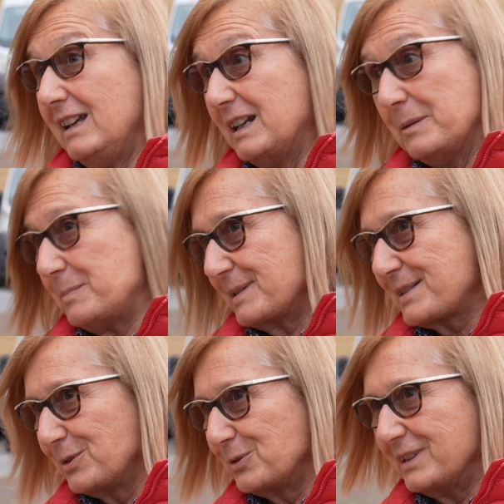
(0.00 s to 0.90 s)
alle
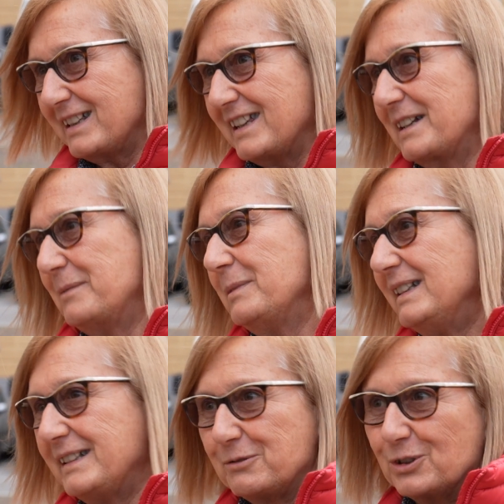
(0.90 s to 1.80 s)
persone,
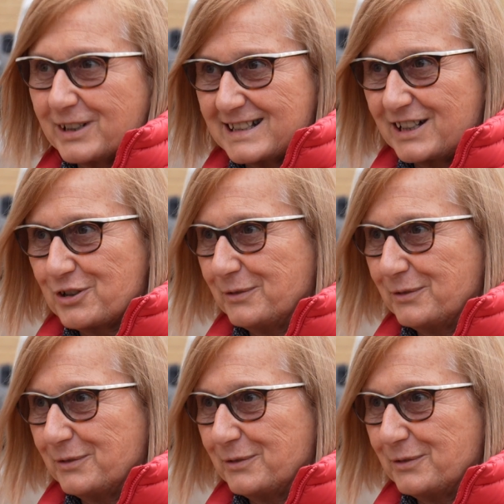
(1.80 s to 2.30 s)
chiaramente quello che sta già